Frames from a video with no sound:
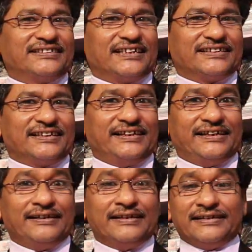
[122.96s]
चाहते
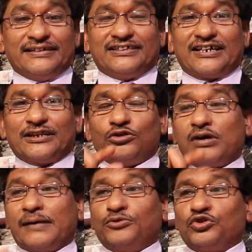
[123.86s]
हैं ये जादू
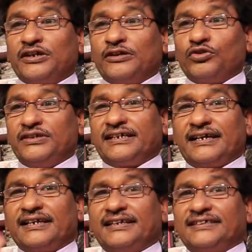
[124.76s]
आप दूसरे को
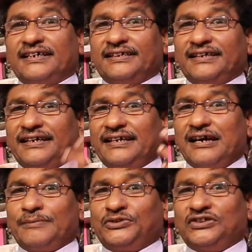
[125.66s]
दिखाना चाहते हैं
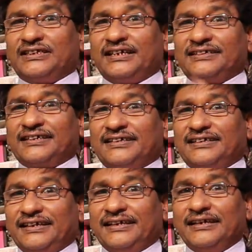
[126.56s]
आप सीखना चाहते
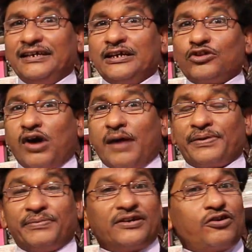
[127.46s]
हैं तो आप
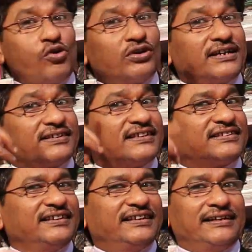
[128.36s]
हमें कॉल कर
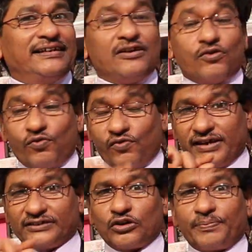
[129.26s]
सकते हैं
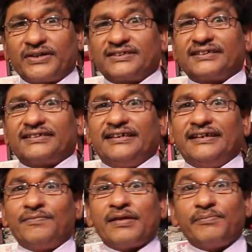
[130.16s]
व्हाट्सअप कर सकते
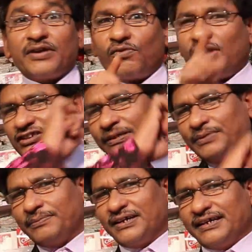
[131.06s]
हैं मेरा व्हाट्सअप
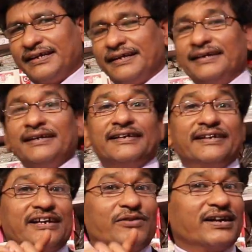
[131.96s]
नंबर है
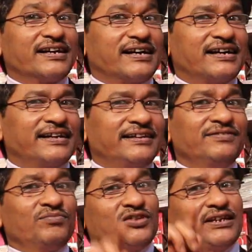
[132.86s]
डबल नाइन
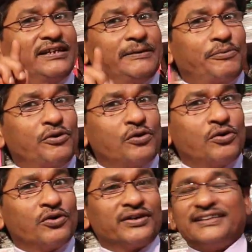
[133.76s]
थ्री
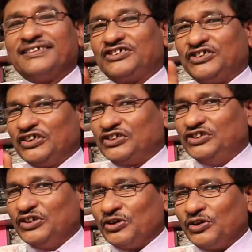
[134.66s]
फोर सिक्स
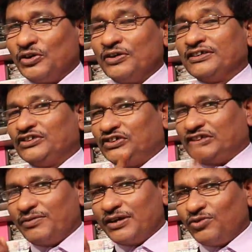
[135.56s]
जीरो
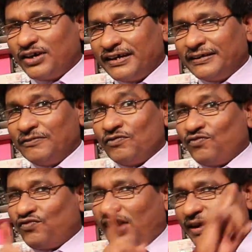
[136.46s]
सेवन वन
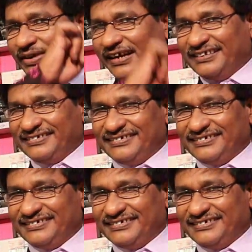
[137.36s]
फाइव नाइन